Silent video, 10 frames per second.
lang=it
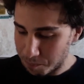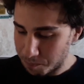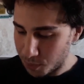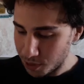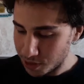
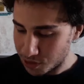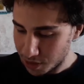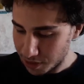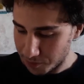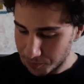Poi
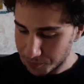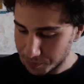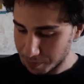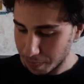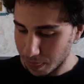c'è
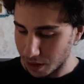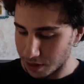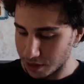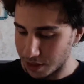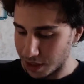
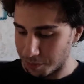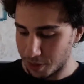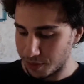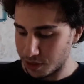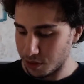dalla
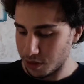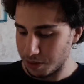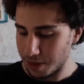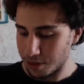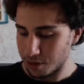prefazione di
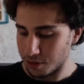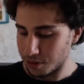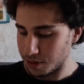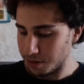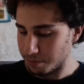Mauro,
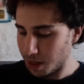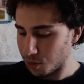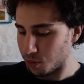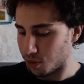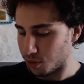di
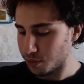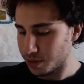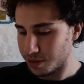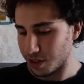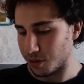Mauro
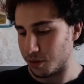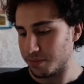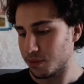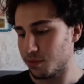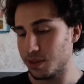
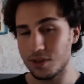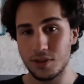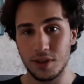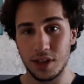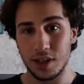Uzzeo
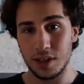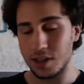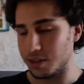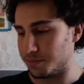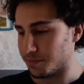questo,
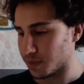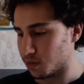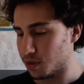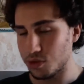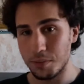uh,
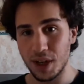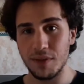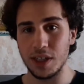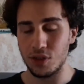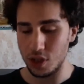questo breve
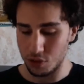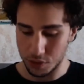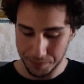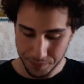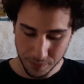
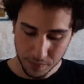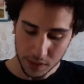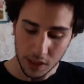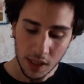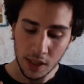inciso.
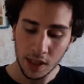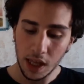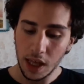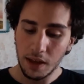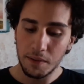
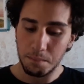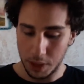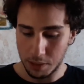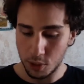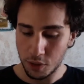
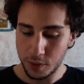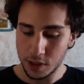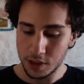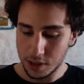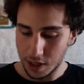
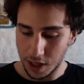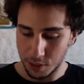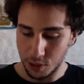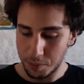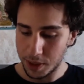Metamorphosis è
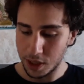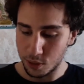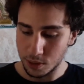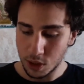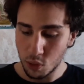un'opera in
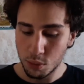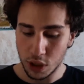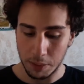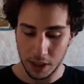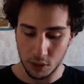continuo
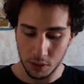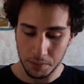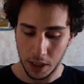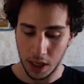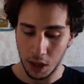mutamento
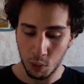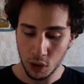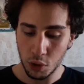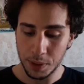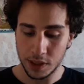e
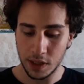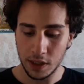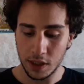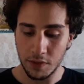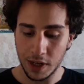quando
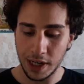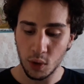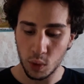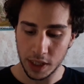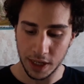penserete di averla
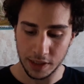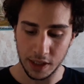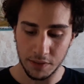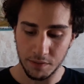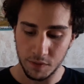
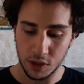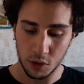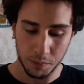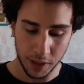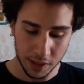inquadrata vi
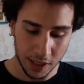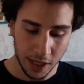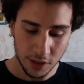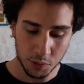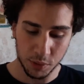
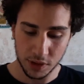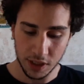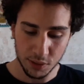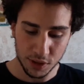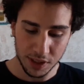sorprenderà
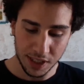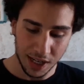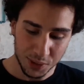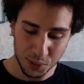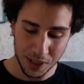spostandosi di
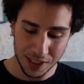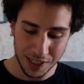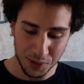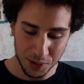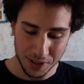lato un'altra
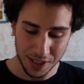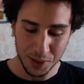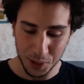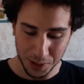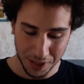volta
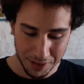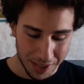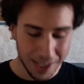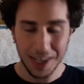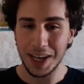ancora,
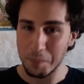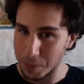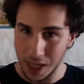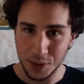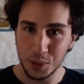
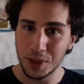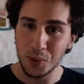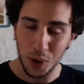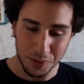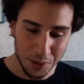cambiando di
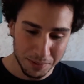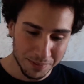nuovo.